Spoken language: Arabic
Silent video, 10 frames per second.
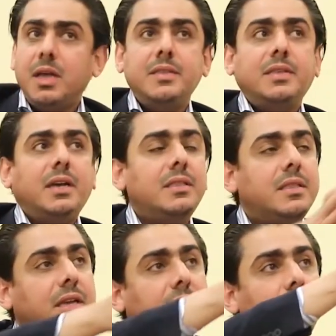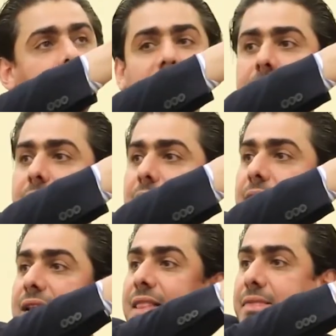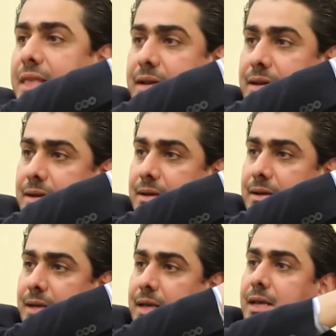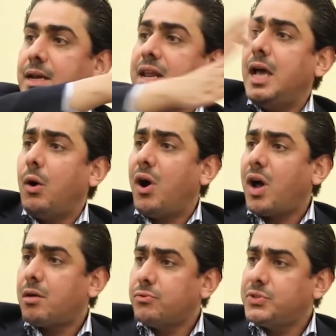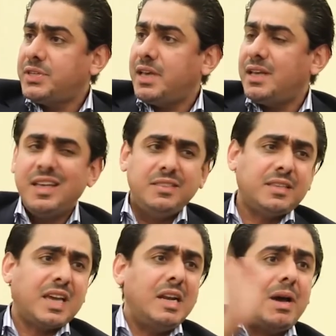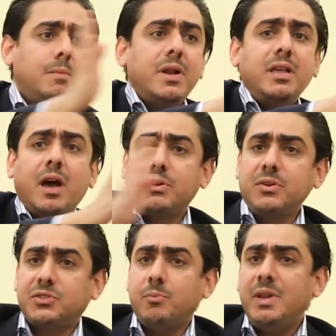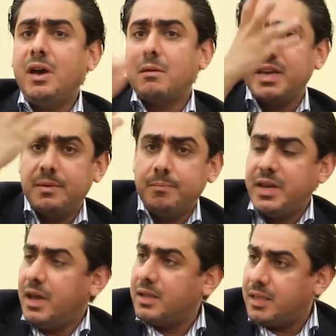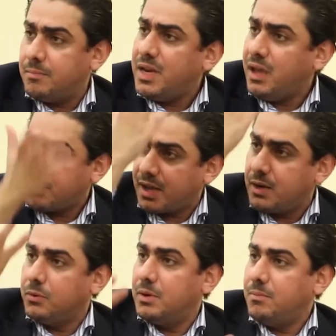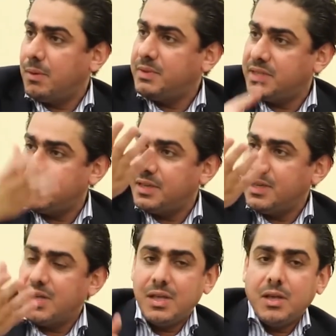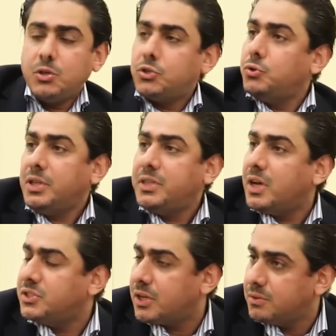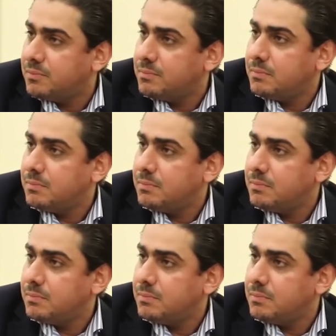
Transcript: انت عندك من لندن لاواخر روسيا تتكلم عن مليار ونص ومليارين بني ادم مليار خلينا نقول ما بنزيد شو احتياجاتهم